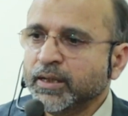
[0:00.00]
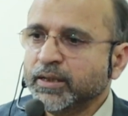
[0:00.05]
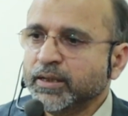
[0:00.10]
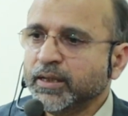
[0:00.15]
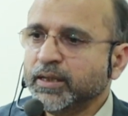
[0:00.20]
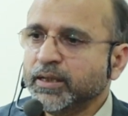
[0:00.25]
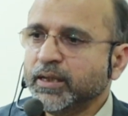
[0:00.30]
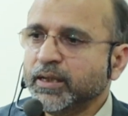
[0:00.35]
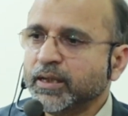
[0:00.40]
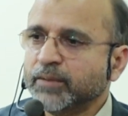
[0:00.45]

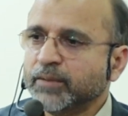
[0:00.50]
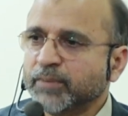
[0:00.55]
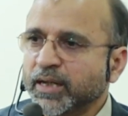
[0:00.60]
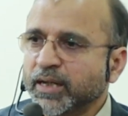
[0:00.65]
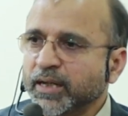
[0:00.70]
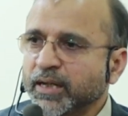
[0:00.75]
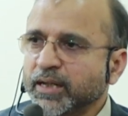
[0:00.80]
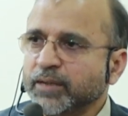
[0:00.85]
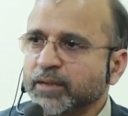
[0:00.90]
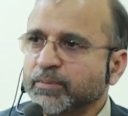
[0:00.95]
देखिए
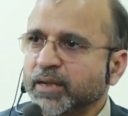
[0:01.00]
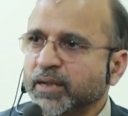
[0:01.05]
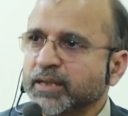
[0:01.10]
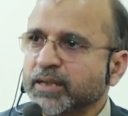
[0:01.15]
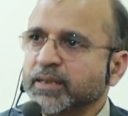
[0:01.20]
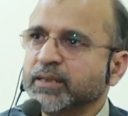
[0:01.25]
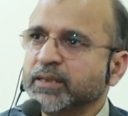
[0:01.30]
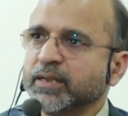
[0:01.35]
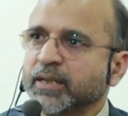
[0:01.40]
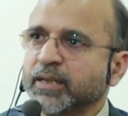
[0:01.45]
हमारे
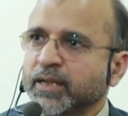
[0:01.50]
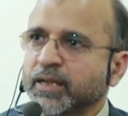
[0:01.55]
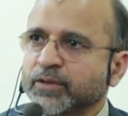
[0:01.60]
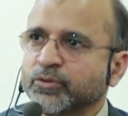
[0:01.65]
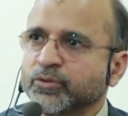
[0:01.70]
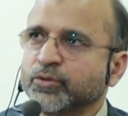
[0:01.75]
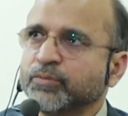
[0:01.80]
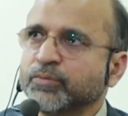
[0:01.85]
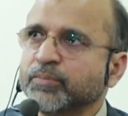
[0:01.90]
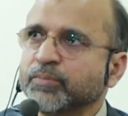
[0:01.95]
ईमानी
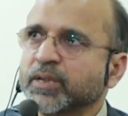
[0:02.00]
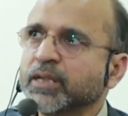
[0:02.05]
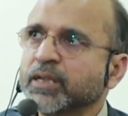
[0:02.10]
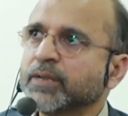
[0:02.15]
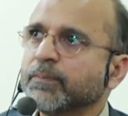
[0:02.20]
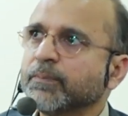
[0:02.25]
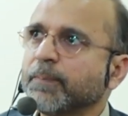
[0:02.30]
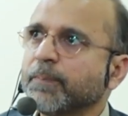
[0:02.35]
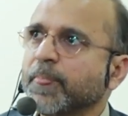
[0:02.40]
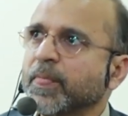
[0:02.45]
तनाजुर
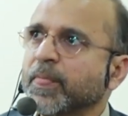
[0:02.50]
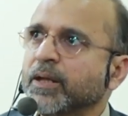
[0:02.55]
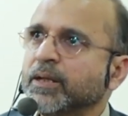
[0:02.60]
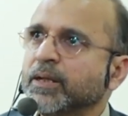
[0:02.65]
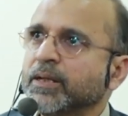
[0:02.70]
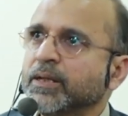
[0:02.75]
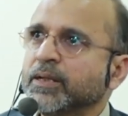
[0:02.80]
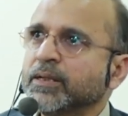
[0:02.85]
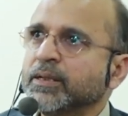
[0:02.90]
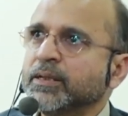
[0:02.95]
में
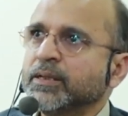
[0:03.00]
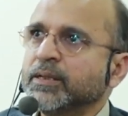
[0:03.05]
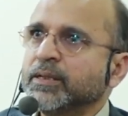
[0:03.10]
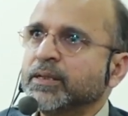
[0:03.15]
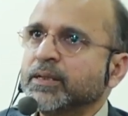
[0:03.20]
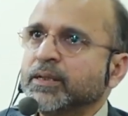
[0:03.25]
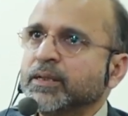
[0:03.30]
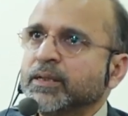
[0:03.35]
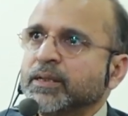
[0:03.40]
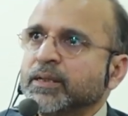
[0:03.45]

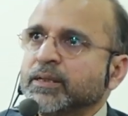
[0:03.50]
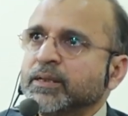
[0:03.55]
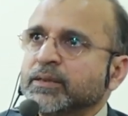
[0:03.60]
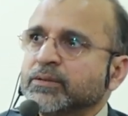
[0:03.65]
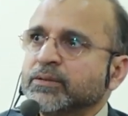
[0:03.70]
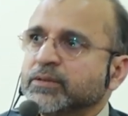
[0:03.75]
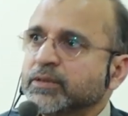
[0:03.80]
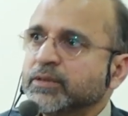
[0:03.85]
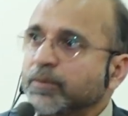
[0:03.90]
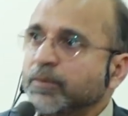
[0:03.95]

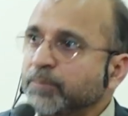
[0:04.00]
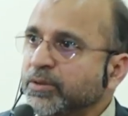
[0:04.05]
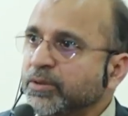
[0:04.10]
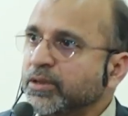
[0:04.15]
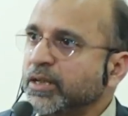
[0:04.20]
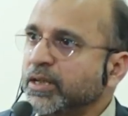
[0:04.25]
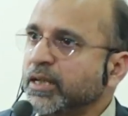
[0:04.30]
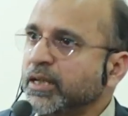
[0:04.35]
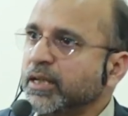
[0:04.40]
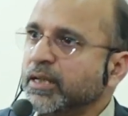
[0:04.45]

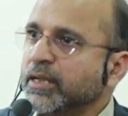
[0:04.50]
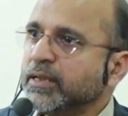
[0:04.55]
सबसे